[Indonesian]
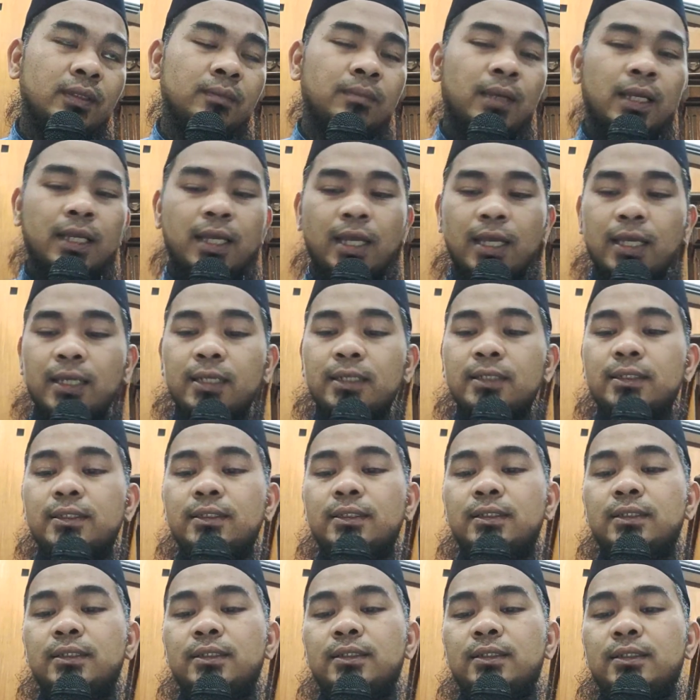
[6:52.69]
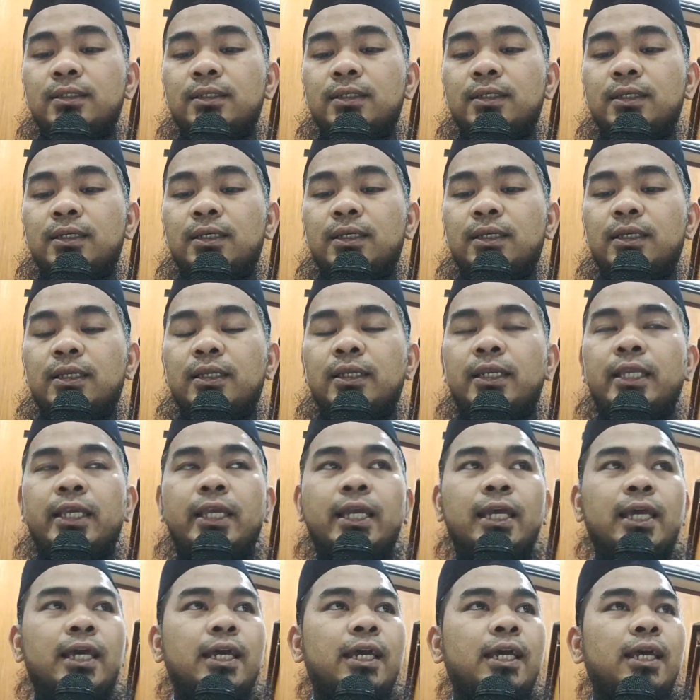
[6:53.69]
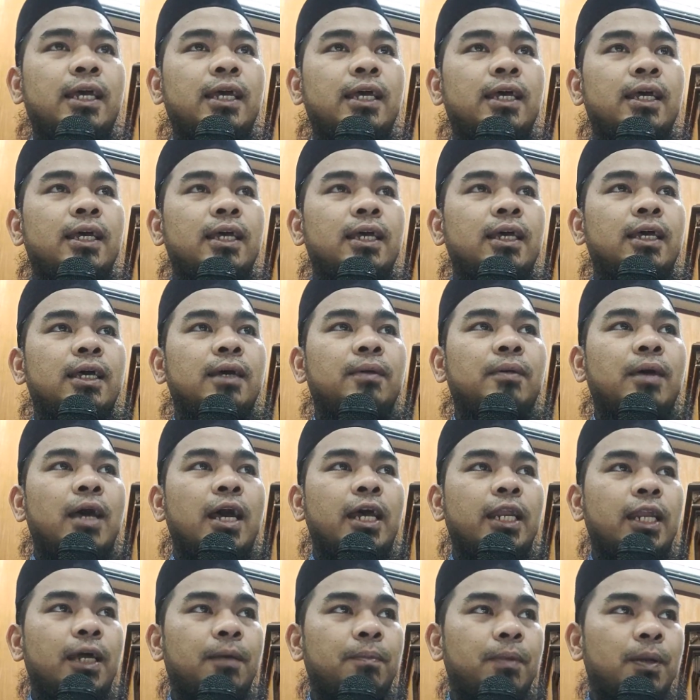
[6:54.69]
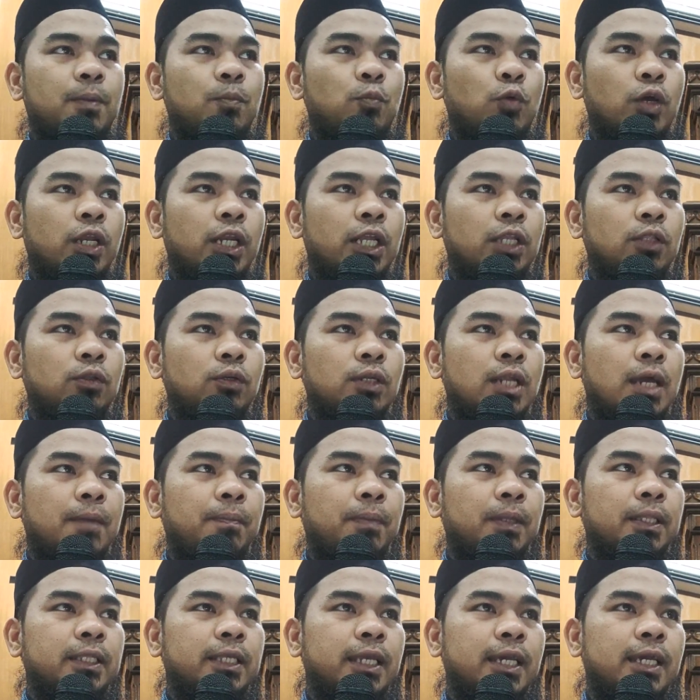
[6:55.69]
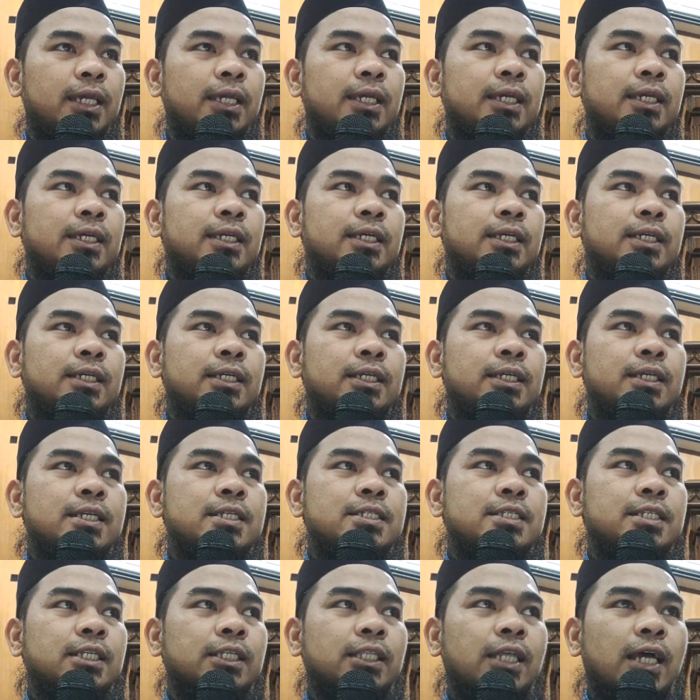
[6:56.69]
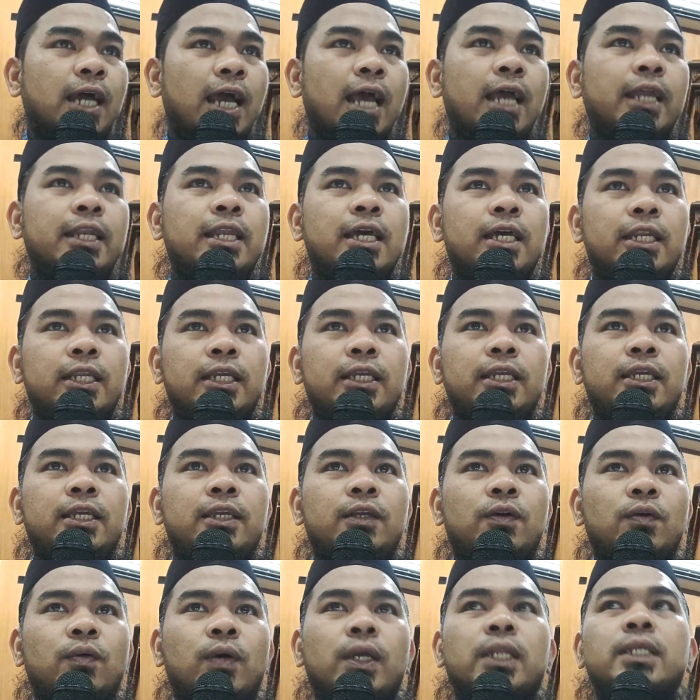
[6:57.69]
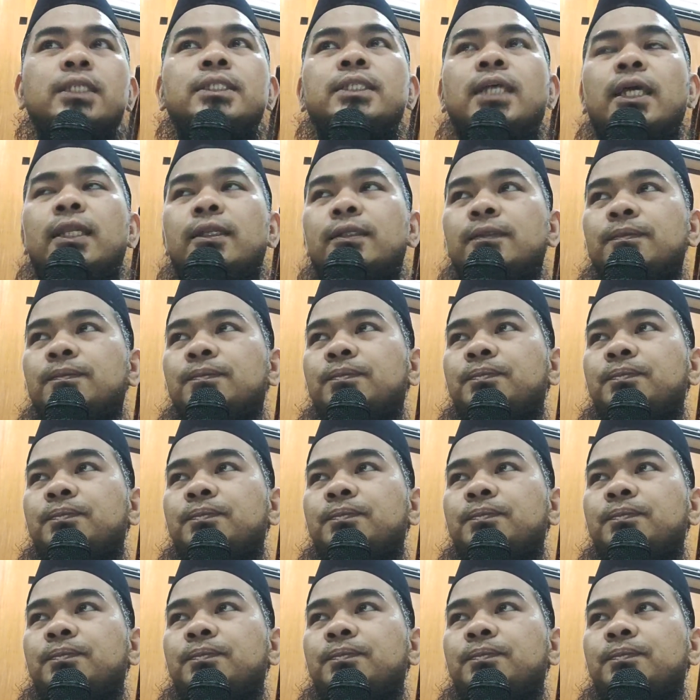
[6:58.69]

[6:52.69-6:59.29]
maka dia anak perempuan itu dapatnya setengah dari warisan.